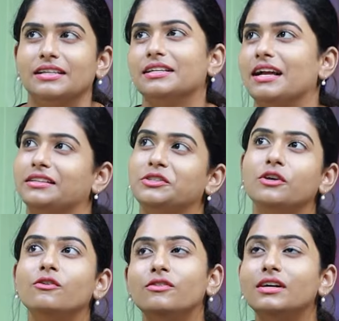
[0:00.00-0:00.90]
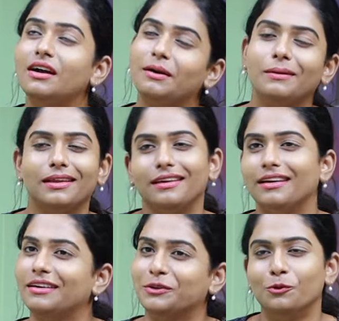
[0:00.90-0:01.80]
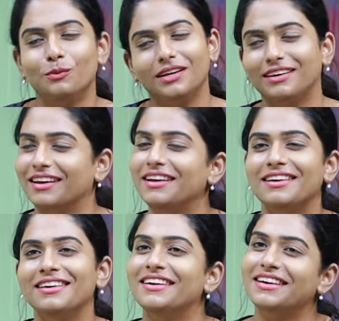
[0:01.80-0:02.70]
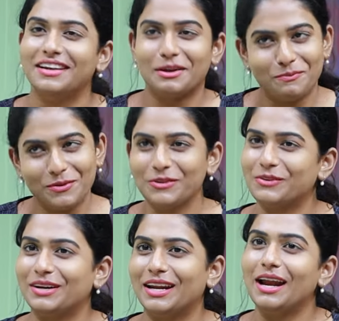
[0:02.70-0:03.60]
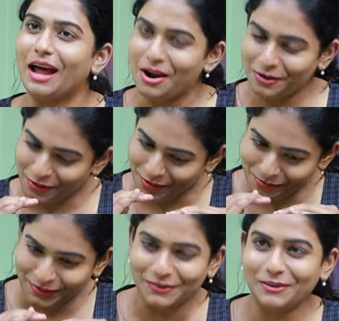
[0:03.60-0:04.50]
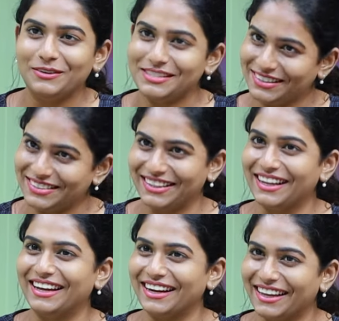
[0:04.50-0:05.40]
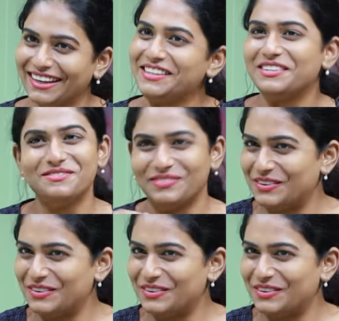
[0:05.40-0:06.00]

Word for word: சரி அச்சீவ் அப்படி அதெல்லாம் எதுவுமே இல்லை நான் இப்பயும் சொல்கிறேன் நானும் இன்னும் இப்போ ஜீரோ ஸ்டேஜில் தான் இருக்கேன் இன்னும்